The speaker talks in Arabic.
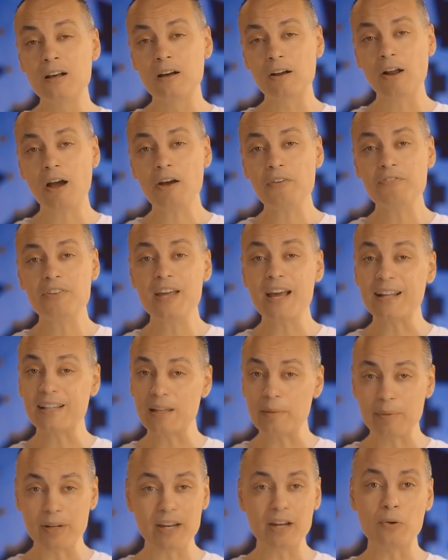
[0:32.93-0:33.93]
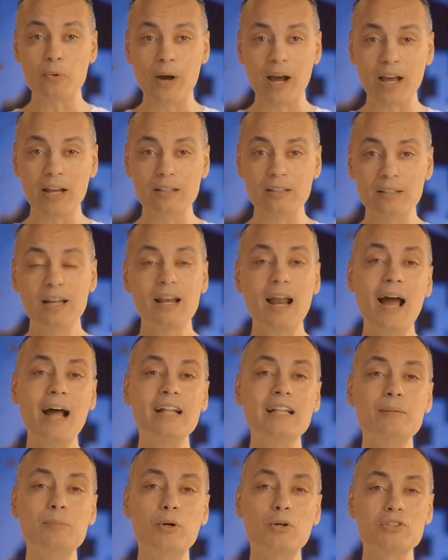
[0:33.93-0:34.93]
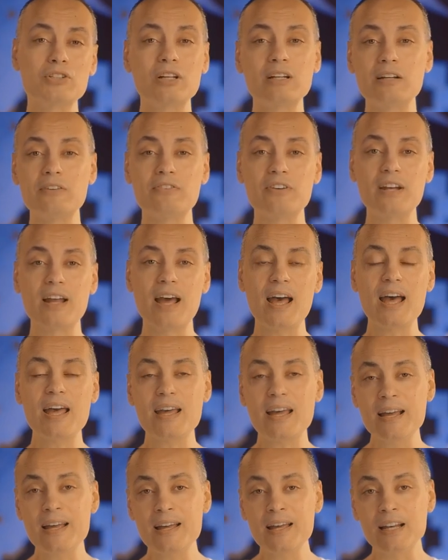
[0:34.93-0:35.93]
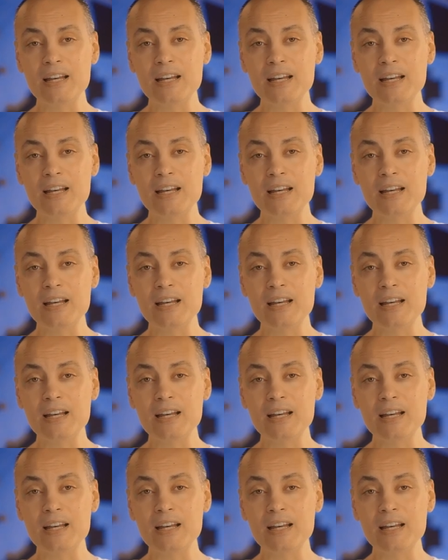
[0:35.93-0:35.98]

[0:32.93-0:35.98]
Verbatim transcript: راح فيها 80 واحد لحد ما وصلنا في النهاية